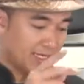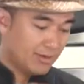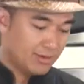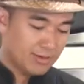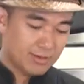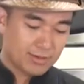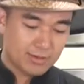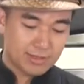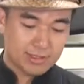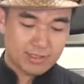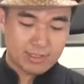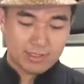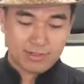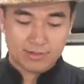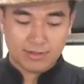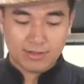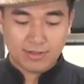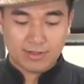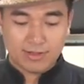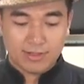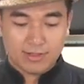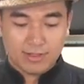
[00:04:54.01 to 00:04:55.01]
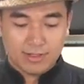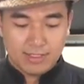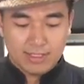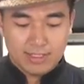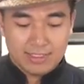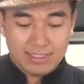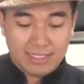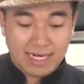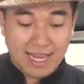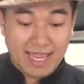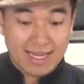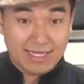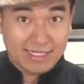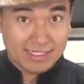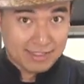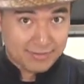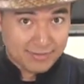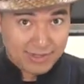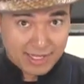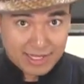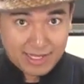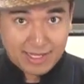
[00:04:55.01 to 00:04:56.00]
ออกก่อนแล้วก็ละลายเน
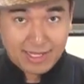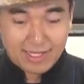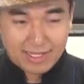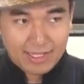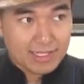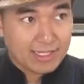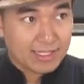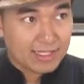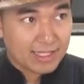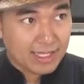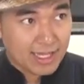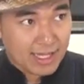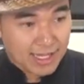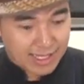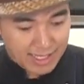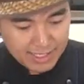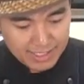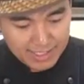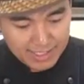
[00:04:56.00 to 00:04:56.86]
ยใหม่อย่างเงี้ย